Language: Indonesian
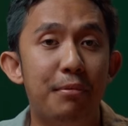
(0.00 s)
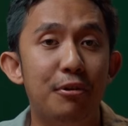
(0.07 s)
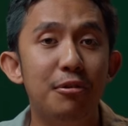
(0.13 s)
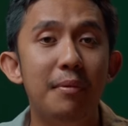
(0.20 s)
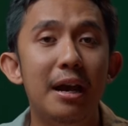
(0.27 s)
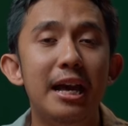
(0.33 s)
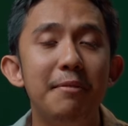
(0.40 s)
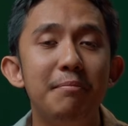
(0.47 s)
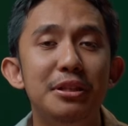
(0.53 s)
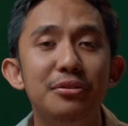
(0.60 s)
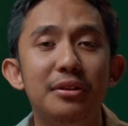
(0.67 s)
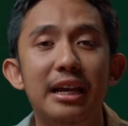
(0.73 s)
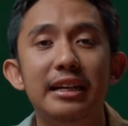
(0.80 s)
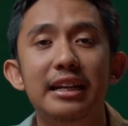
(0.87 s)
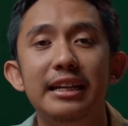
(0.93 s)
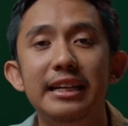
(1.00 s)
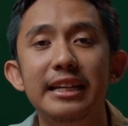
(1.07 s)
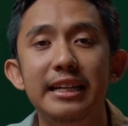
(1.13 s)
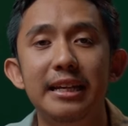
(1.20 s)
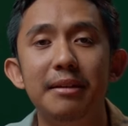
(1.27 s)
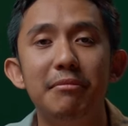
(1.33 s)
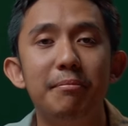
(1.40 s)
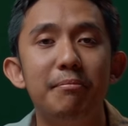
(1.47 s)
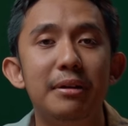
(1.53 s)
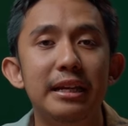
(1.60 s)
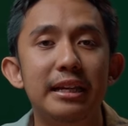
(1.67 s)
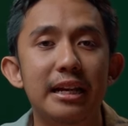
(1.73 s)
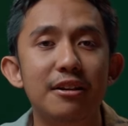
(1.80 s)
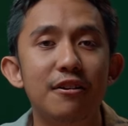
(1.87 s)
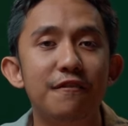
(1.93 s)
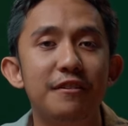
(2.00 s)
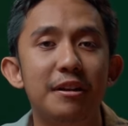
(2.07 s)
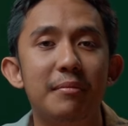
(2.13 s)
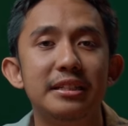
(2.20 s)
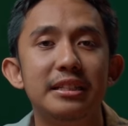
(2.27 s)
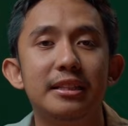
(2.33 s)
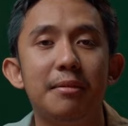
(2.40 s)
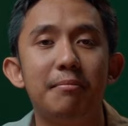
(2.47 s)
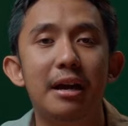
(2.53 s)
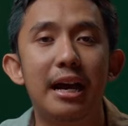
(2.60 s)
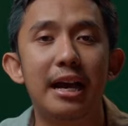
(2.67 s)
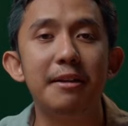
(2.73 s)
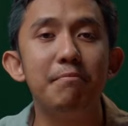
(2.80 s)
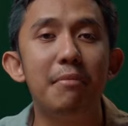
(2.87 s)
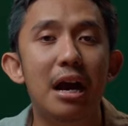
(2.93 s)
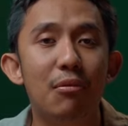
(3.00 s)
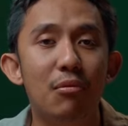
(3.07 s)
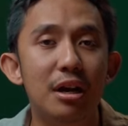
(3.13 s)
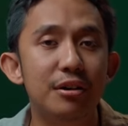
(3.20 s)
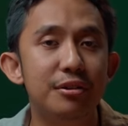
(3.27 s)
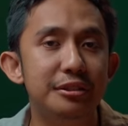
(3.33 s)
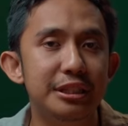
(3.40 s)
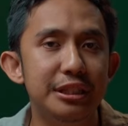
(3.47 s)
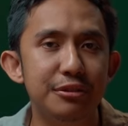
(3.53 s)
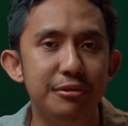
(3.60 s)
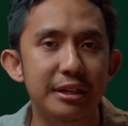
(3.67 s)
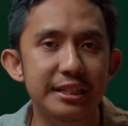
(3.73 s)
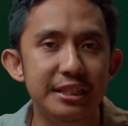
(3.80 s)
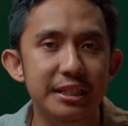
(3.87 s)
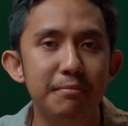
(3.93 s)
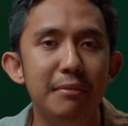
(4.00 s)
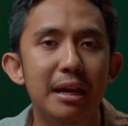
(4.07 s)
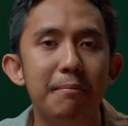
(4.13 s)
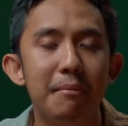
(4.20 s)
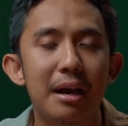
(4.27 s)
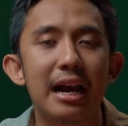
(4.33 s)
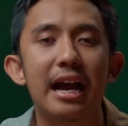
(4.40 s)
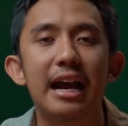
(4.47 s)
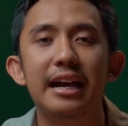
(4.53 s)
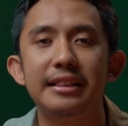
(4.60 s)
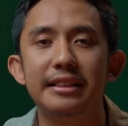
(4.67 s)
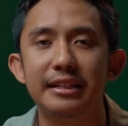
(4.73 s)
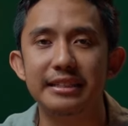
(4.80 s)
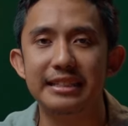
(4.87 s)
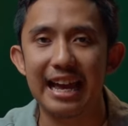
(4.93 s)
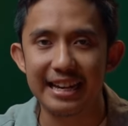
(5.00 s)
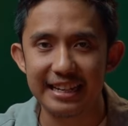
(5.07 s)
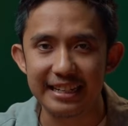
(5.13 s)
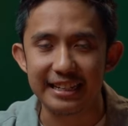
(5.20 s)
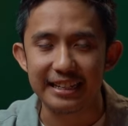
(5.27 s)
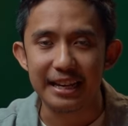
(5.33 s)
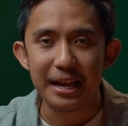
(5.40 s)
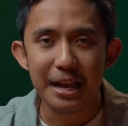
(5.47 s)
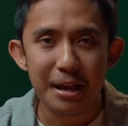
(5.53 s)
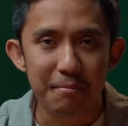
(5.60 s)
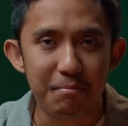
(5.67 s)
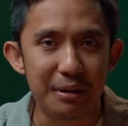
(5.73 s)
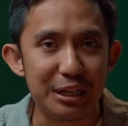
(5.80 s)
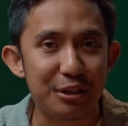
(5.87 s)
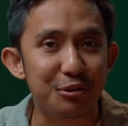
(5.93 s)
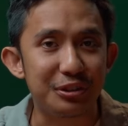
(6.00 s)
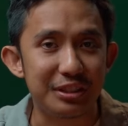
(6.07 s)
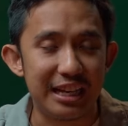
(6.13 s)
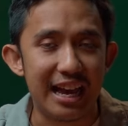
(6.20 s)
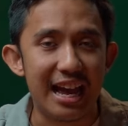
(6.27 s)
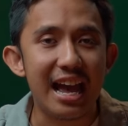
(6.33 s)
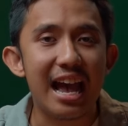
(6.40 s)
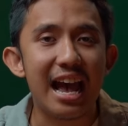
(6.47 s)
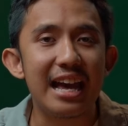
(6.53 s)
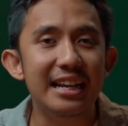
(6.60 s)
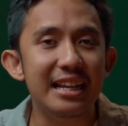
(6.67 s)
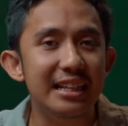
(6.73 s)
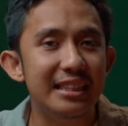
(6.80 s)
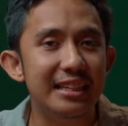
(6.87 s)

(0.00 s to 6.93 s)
Perubahan bentuk candle ini memberikan konfirmasi tambahan bahwa continuation memang akan terjadi. Berikutnya, ada